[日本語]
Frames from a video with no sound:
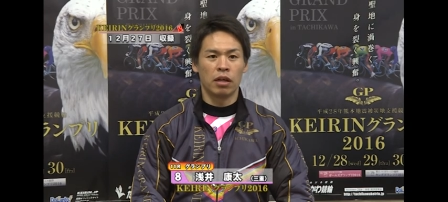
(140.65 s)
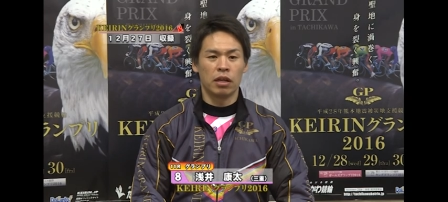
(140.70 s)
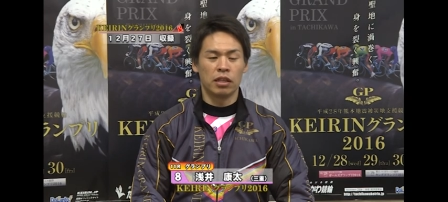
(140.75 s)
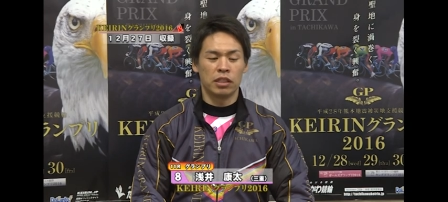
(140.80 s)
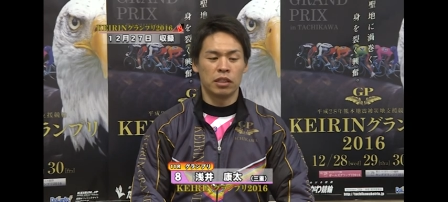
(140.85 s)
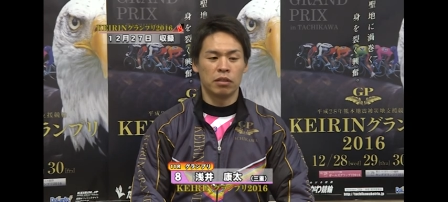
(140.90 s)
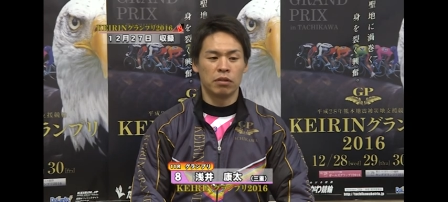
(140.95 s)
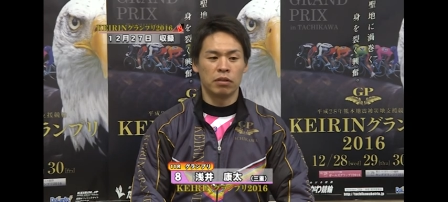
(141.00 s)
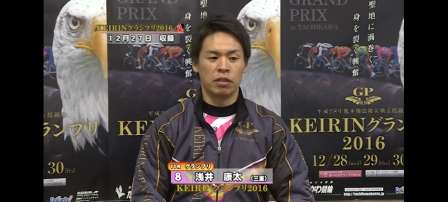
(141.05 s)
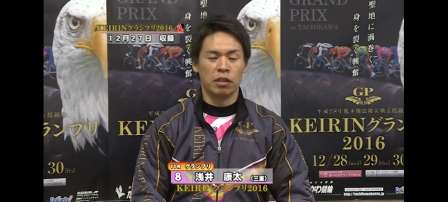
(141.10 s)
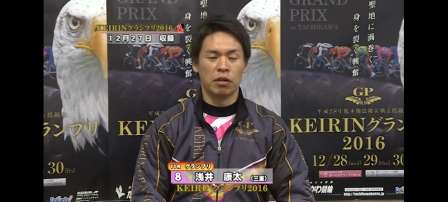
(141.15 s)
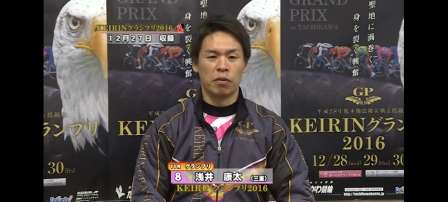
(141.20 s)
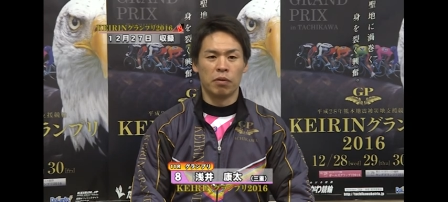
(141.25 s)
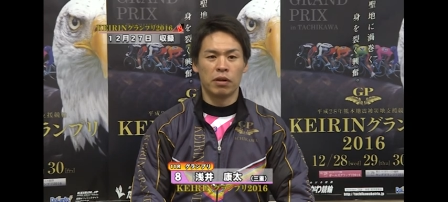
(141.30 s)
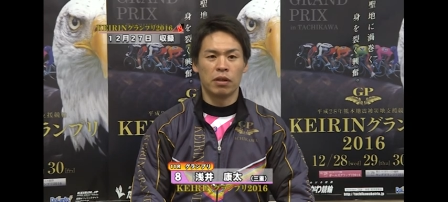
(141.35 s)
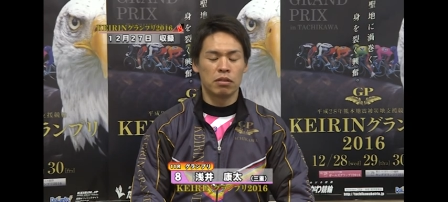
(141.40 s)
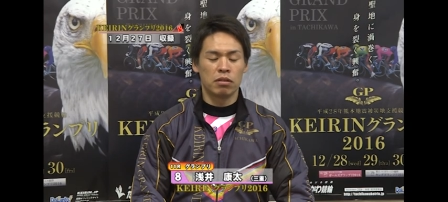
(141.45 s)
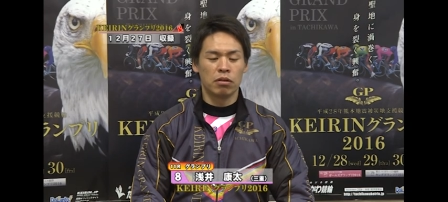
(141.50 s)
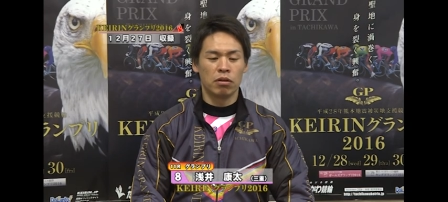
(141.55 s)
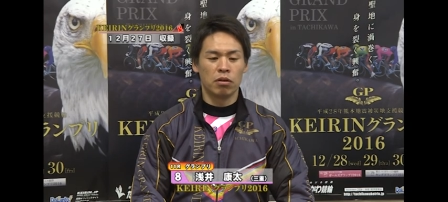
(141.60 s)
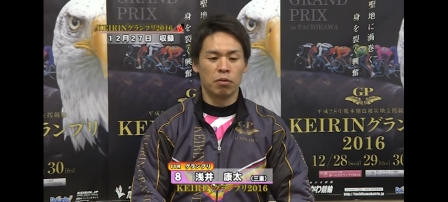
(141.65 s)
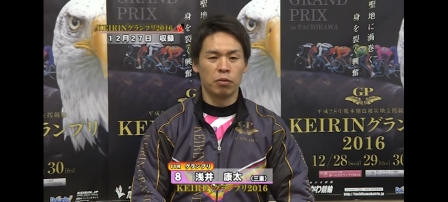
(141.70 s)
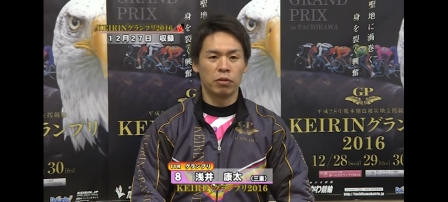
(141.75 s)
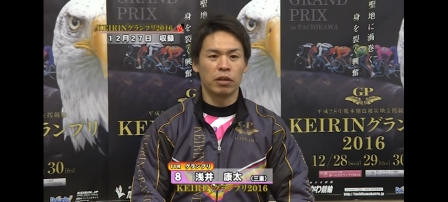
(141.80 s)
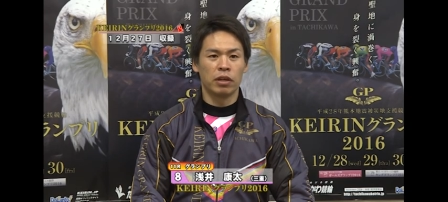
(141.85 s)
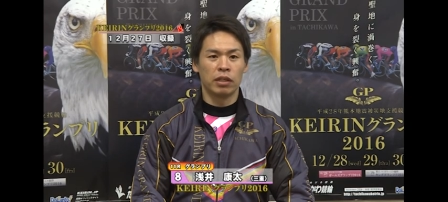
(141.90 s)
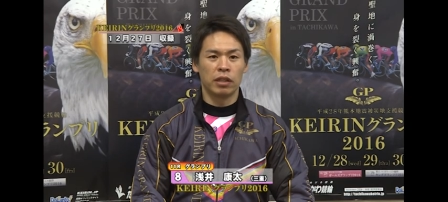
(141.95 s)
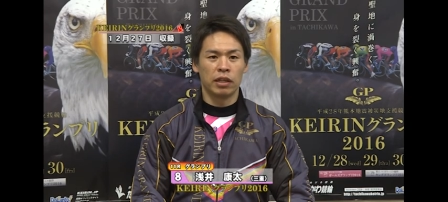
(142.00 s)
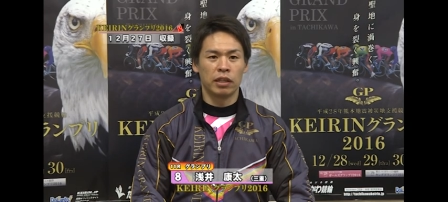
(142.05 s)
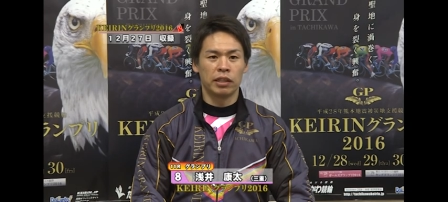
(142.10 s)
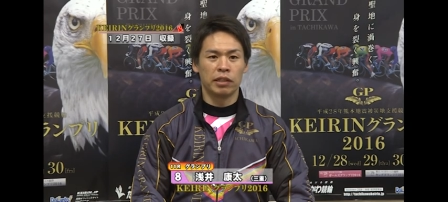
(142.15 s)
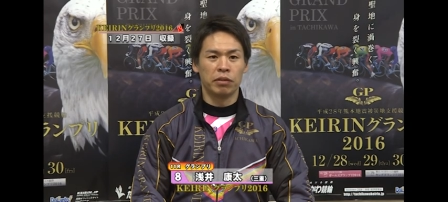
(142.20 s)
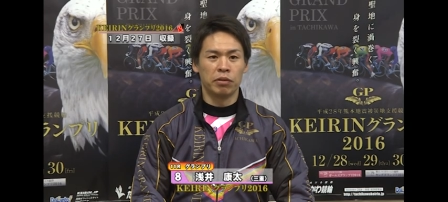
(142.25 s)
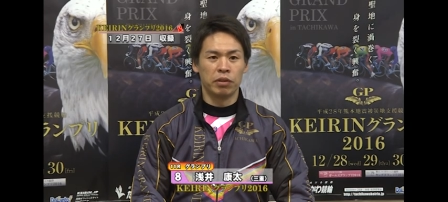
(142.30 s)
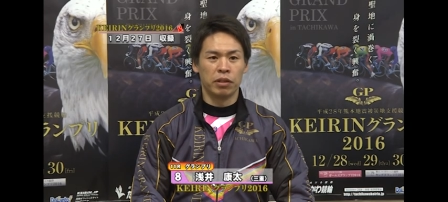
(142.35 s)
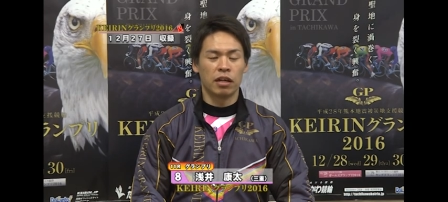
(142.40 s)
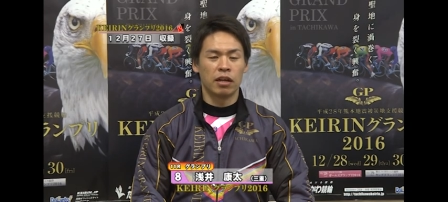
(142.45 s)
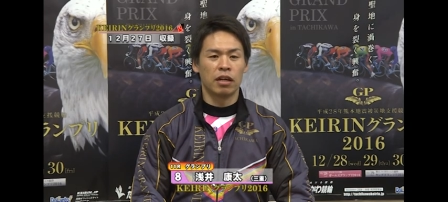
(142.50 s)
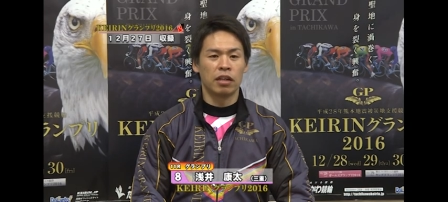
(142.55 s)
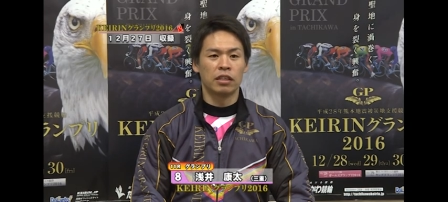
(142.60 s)
走るっていうのはすごい重たいなっていうふ
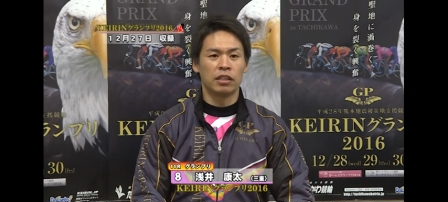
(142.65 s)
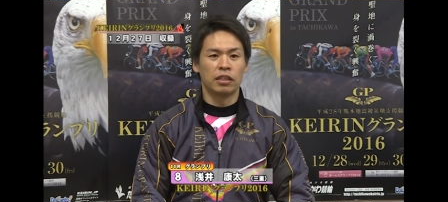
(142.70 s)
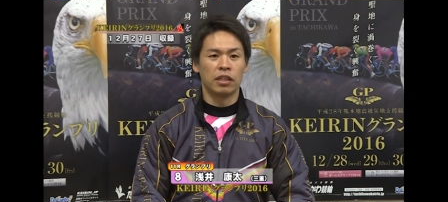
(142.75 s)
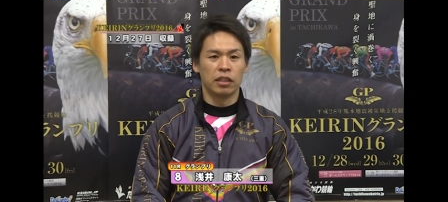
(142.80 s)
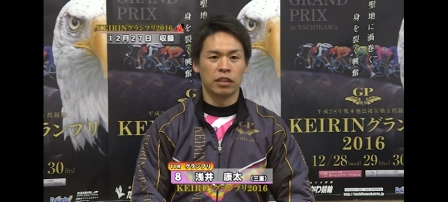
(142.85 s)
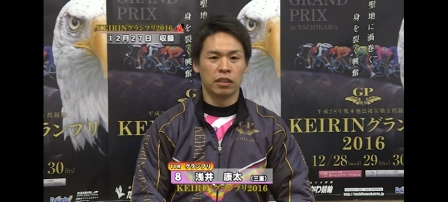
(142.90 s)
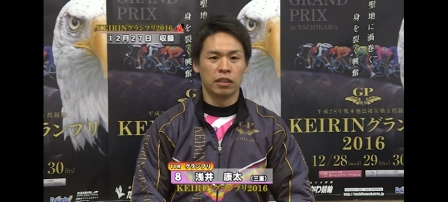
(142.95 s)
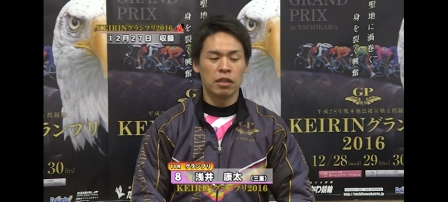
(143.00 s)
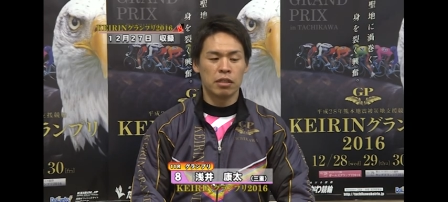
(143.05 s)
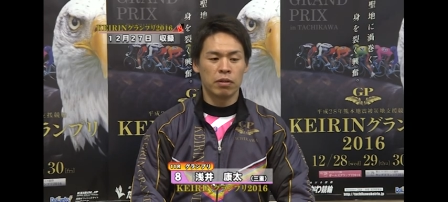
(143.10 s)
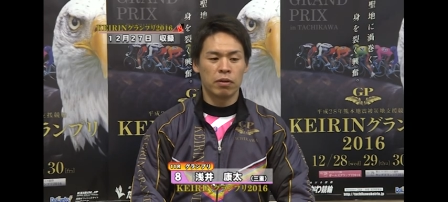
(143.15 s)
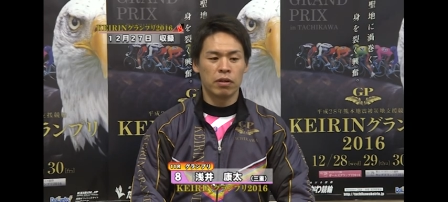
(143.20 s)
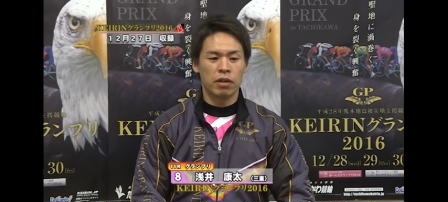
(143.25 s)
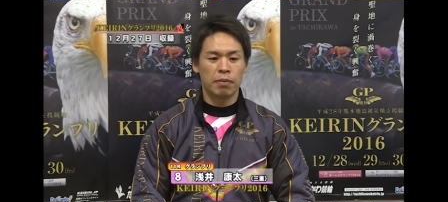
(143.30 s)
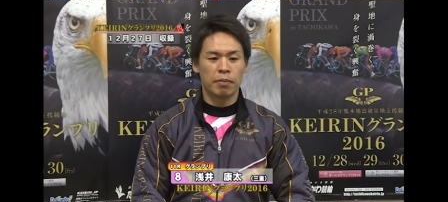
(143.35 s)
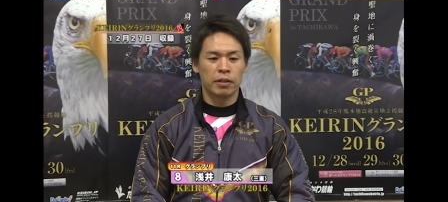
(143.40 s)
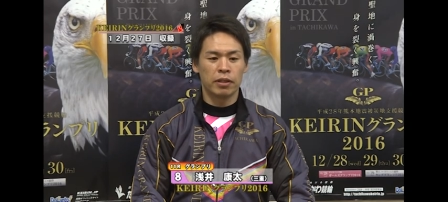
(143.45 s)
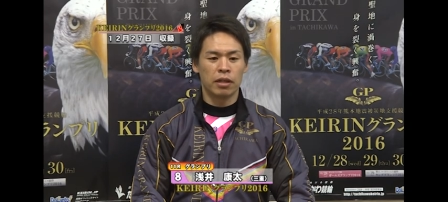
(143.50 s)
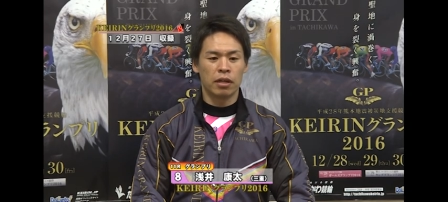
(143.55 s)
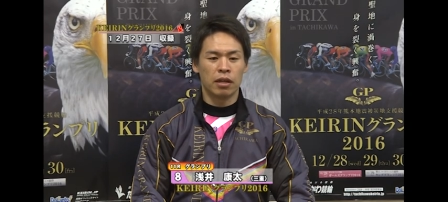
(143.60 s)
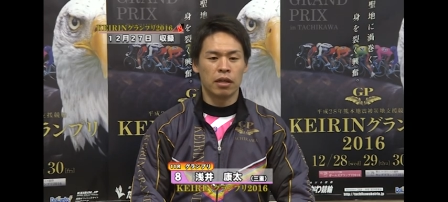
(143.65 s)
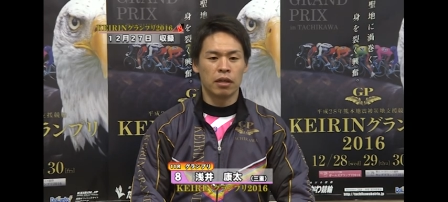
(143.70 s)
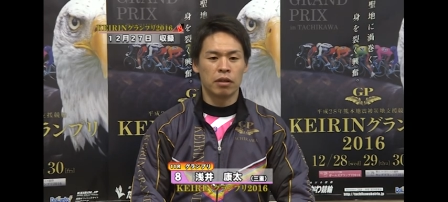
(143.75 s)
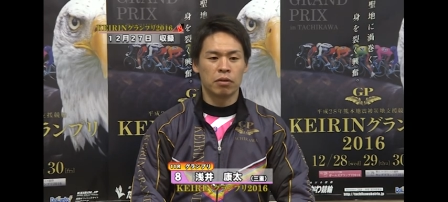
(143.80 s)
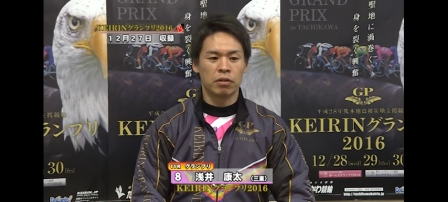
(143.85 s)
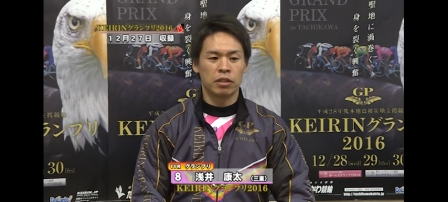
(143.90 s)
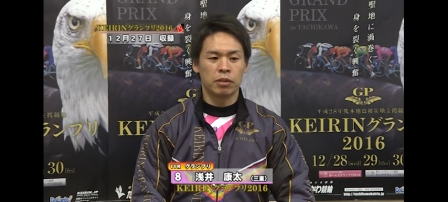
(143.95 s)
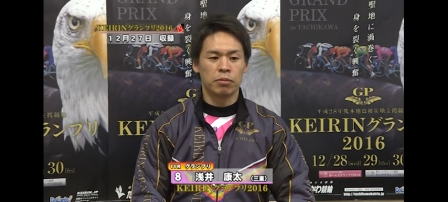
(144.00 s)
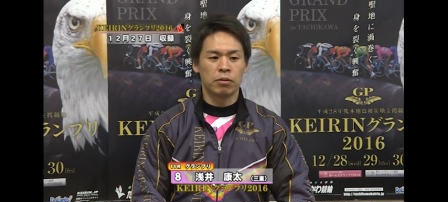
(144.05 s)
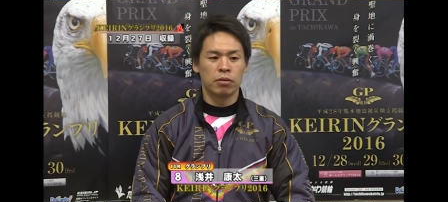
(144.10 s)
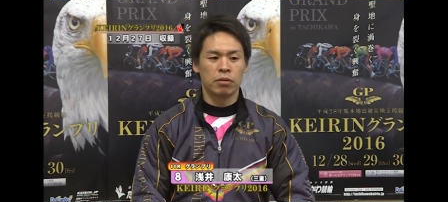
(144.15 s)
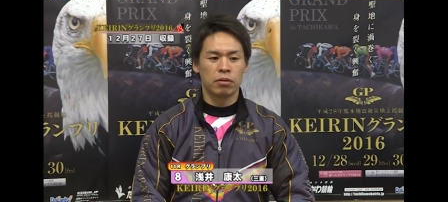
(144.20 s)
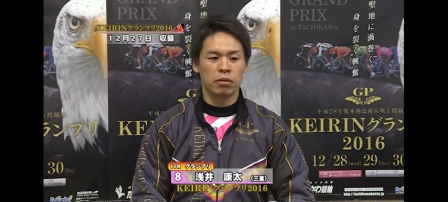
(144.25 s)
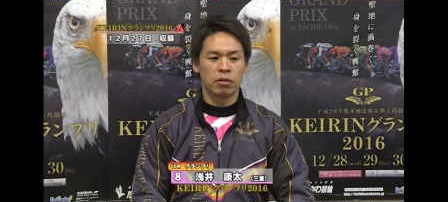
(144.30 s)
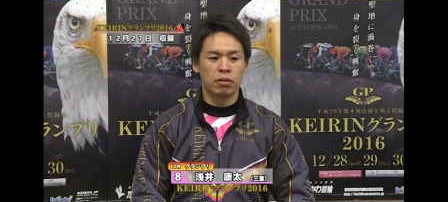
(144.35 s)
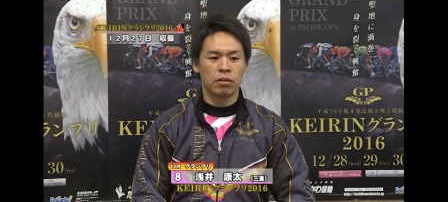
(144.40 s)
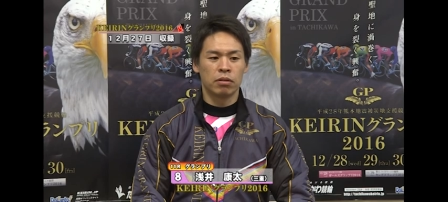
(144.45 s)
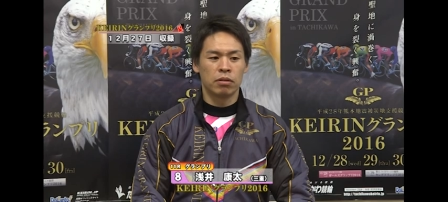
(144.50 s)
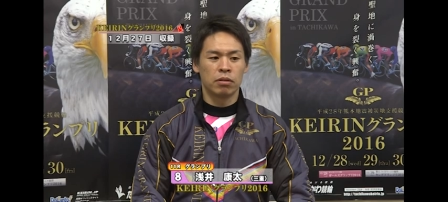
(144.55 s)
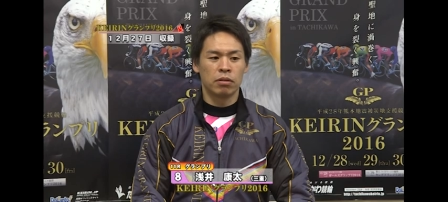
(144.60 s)
うに感じたしそれがまたあの自
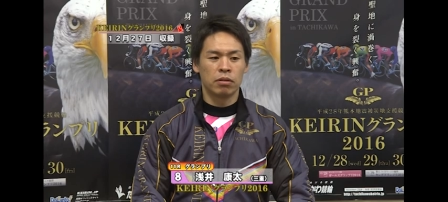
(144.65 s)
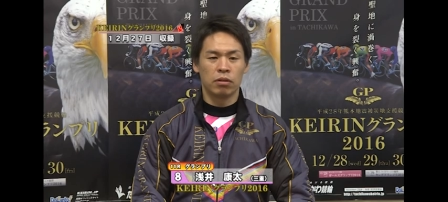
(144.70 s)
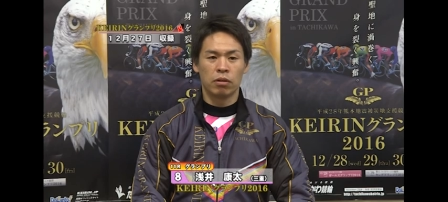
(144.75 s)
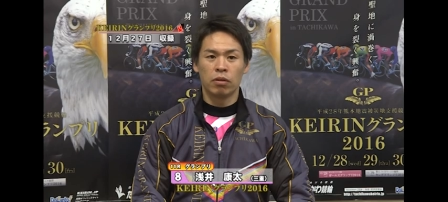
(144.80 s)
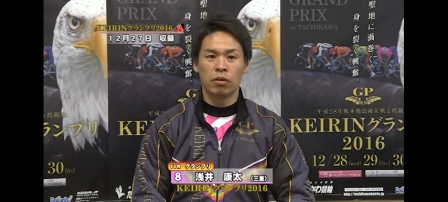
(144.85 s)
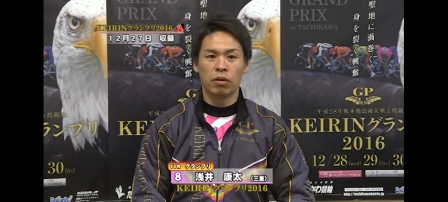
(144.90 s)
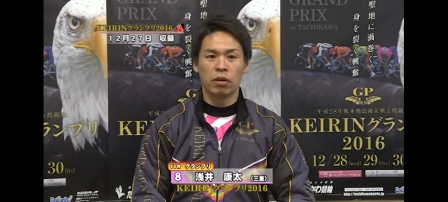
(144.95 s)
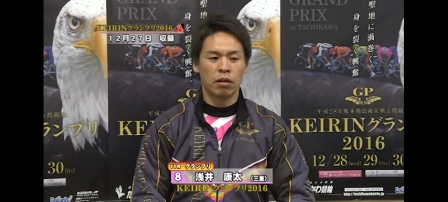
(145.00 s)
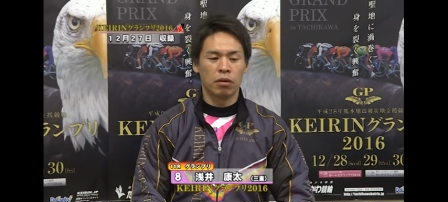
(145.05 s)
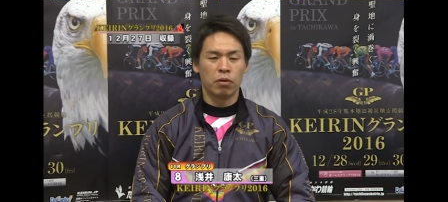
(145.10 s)
分の